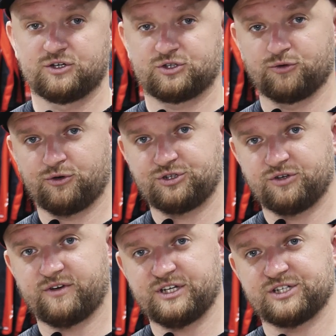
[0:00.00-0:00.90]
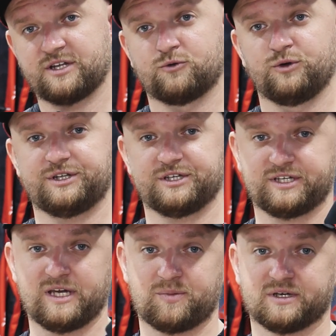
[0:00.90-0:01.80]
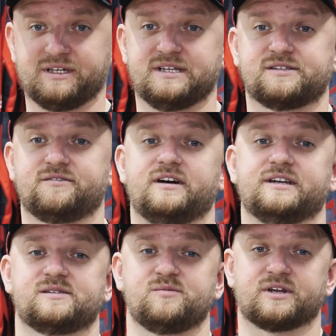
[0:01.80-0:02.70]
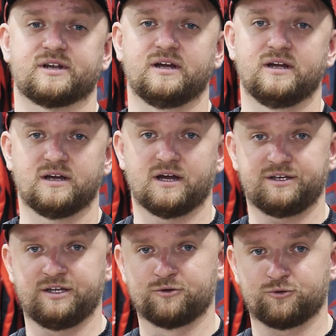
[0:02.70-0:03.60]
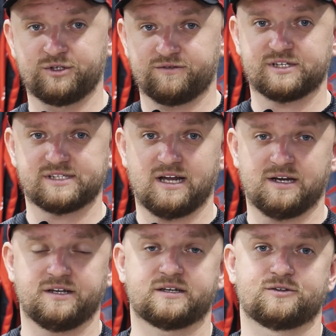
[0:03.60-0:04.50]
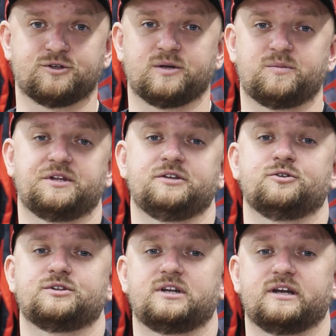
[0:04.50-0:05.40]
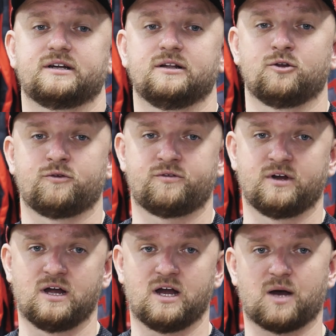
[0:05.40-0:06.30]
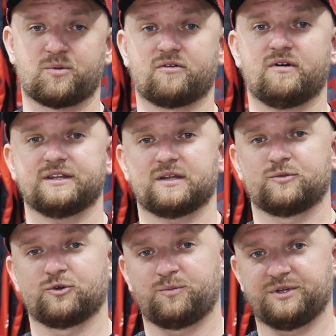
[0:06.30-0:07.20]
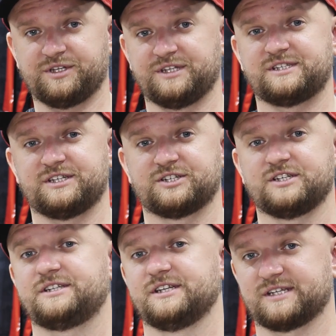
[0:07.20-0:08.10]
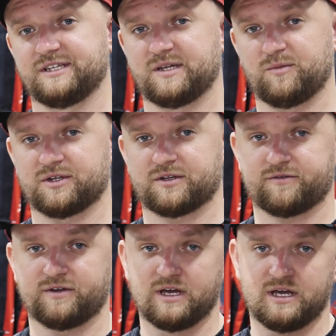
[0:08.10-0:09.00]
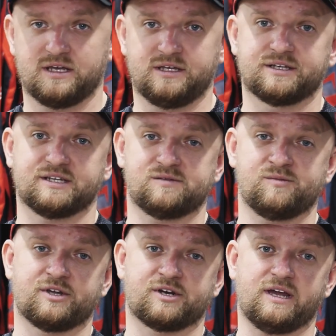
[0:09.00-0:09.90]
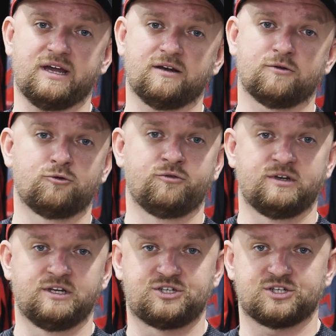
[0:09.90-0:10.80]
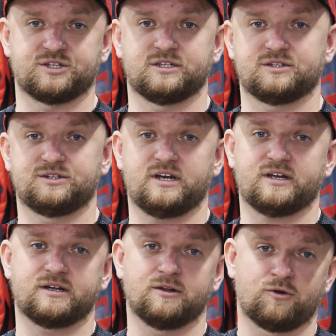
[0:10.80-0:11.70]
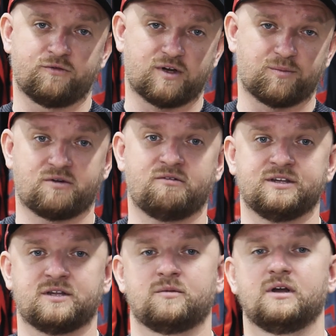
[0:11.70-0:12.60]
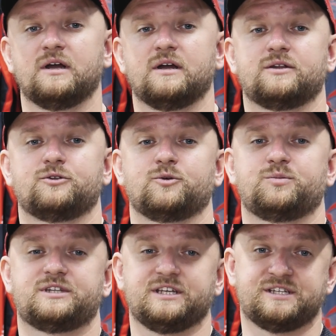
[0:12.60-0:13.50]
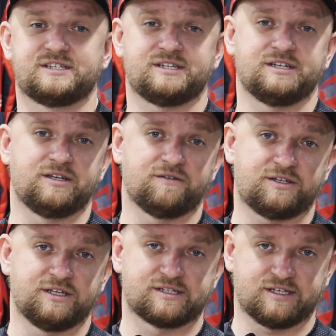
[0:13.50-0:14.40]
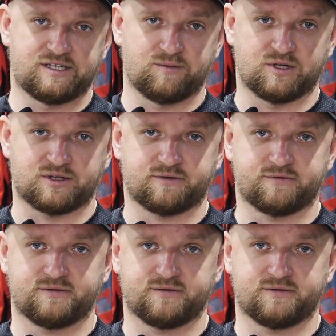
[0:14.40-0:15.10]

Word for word: Что очень важно, у этих кепок есть два размера. Один универсальный, который подойдет для голов обхватом до 56 сантиметров. И размер L увеличенный для голов обхватом до 59 сантиметров.